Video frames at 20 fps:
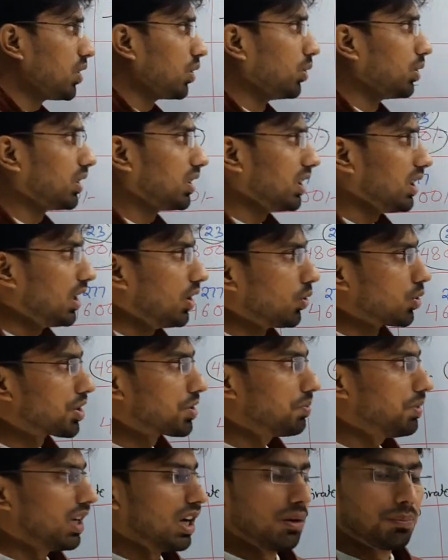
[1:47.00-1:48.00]
जो होती है
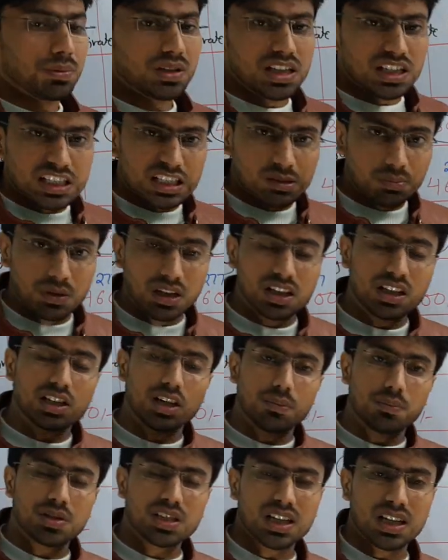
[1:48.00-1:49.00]
उसमें आपकी स्पीड
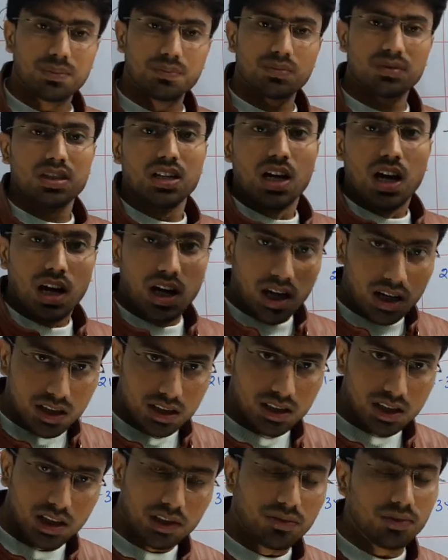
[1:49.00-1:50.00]
कम से कम
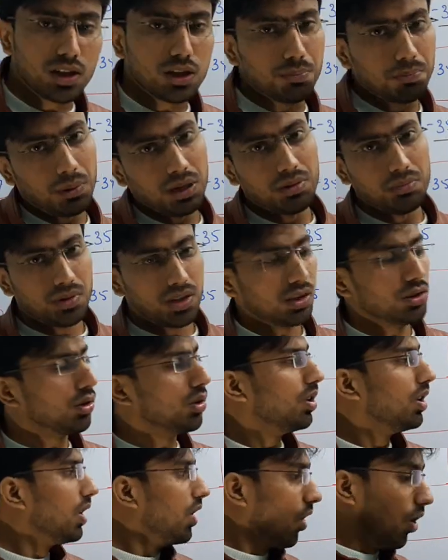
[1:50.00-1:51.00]
हंड्रेड वर्ड पर मिनट
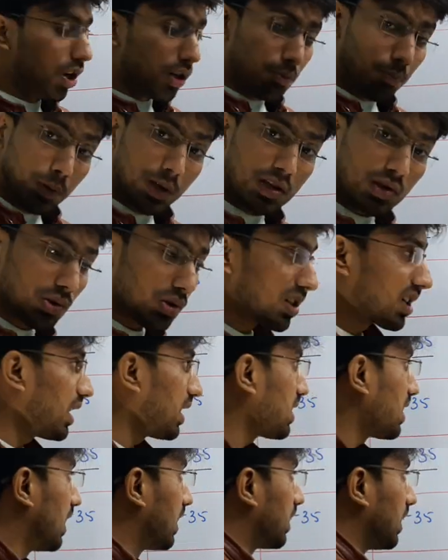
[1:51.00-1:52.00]
हो और प्लस उसके
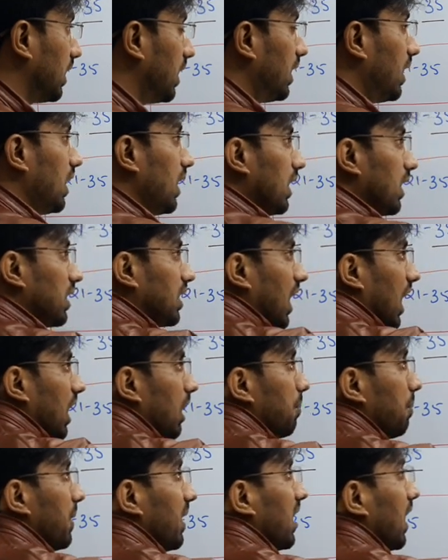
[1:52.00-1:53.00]
साथ ही
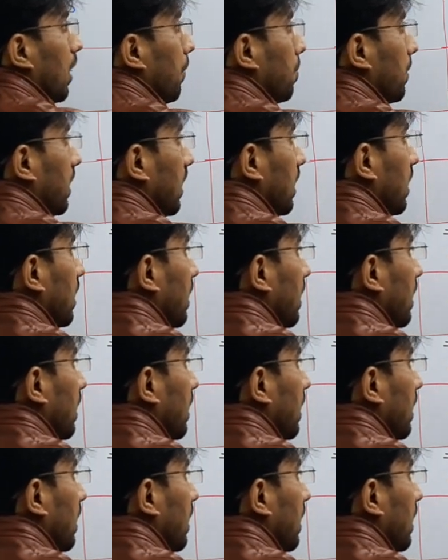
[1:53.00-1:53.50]
टाइपिंग आपकी